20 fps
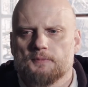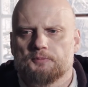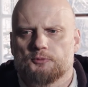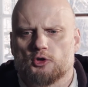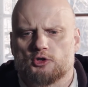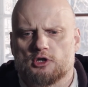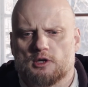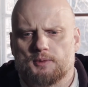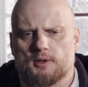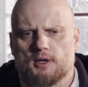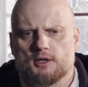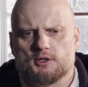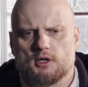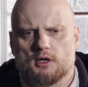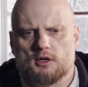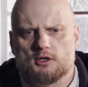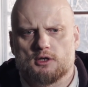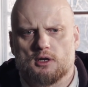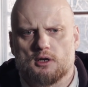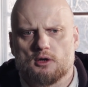To cierpienie
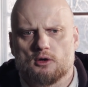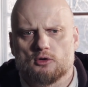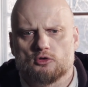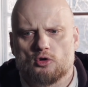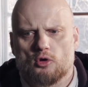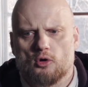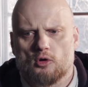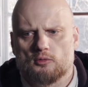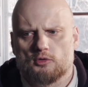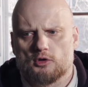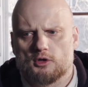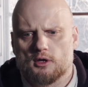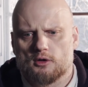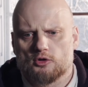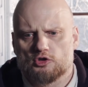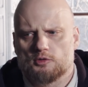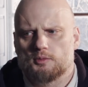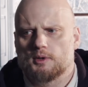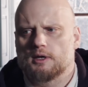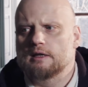stanie się dla niego drogą do
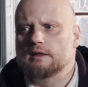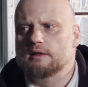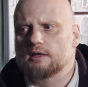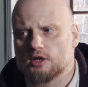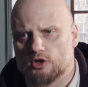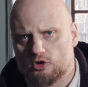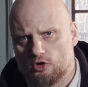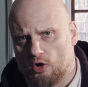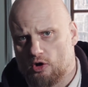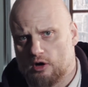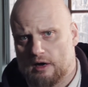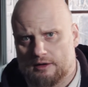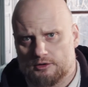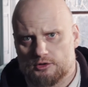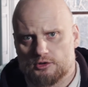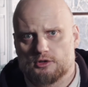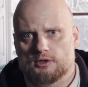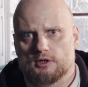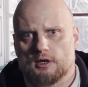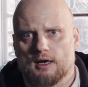tego, żeby innych
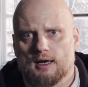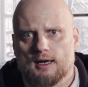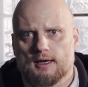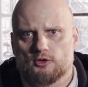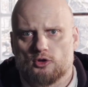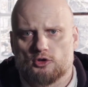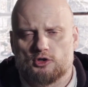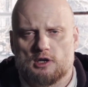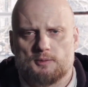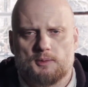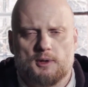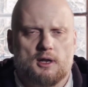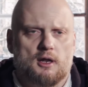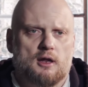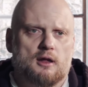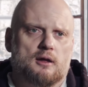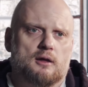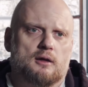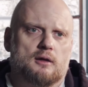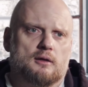kochać. To
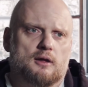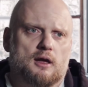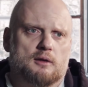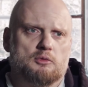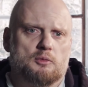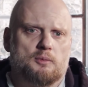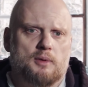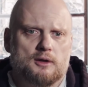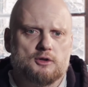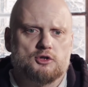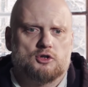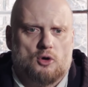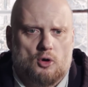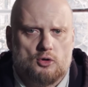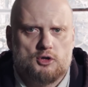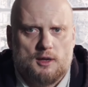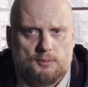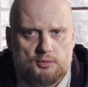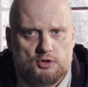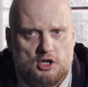cierpienie, jakby będzie,
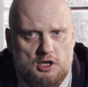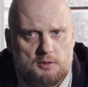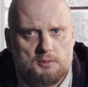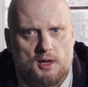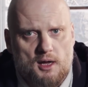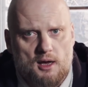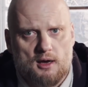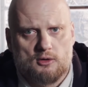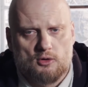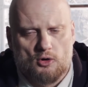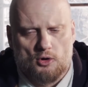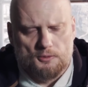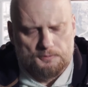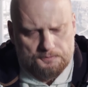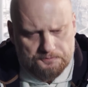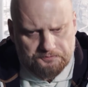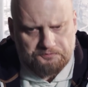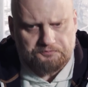on je przyjmie jako